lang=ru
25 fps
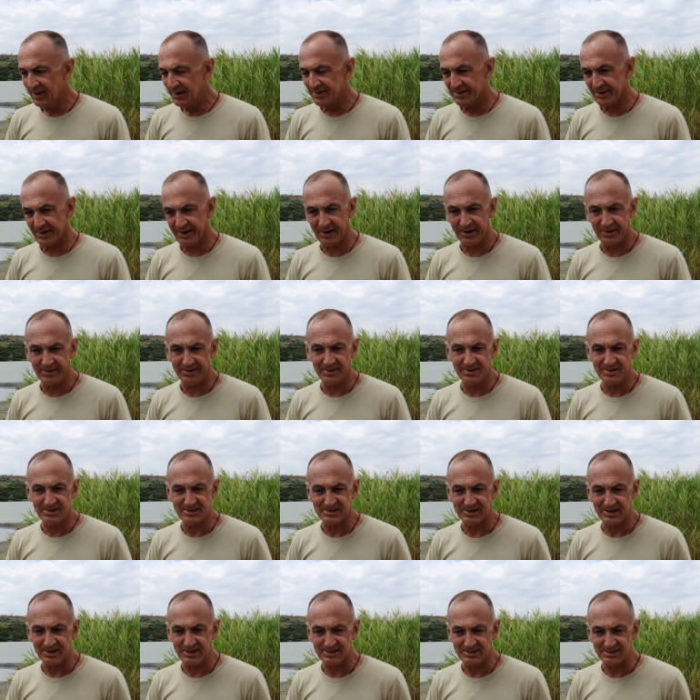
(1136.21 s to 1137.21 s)
находить
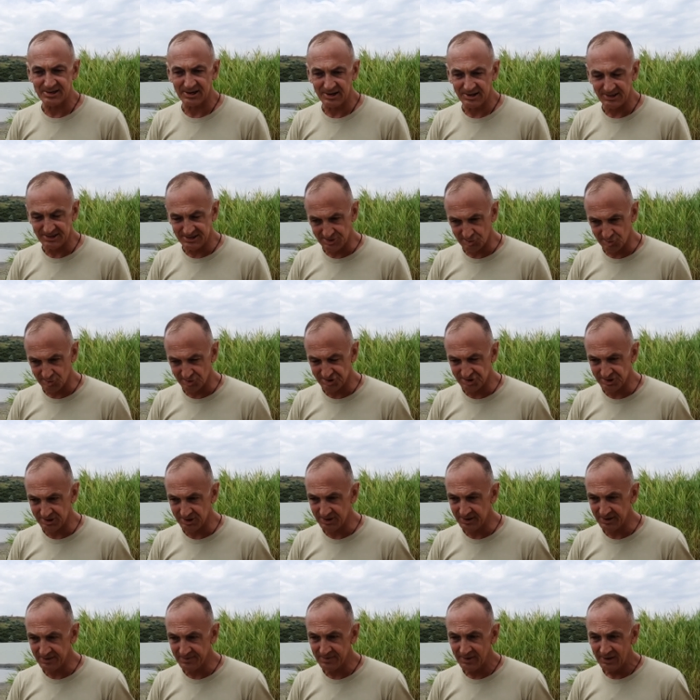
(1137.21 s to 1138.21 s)
из разных
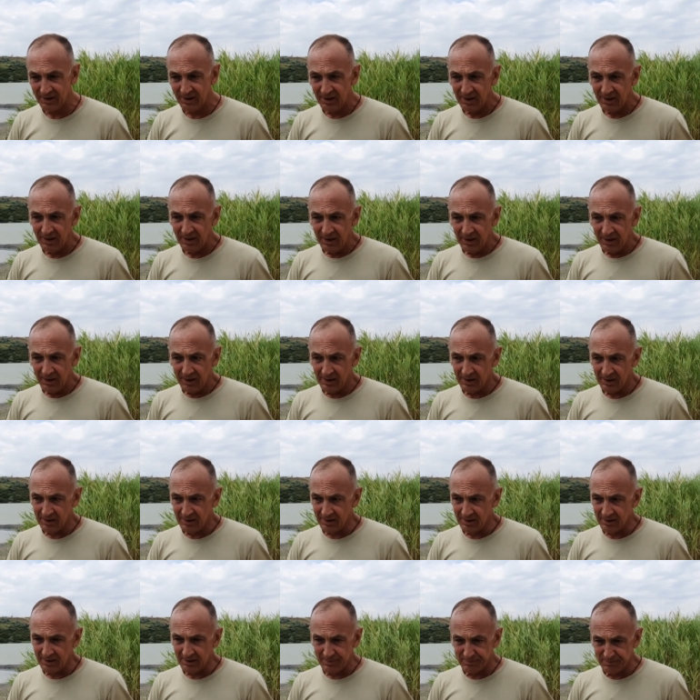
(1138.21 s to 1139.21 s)
источников,
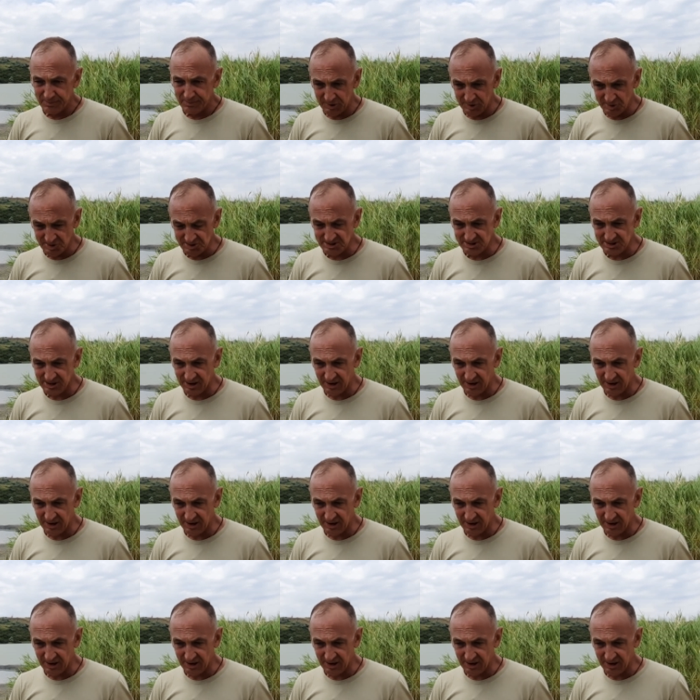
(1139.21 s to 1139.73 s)
а, плюс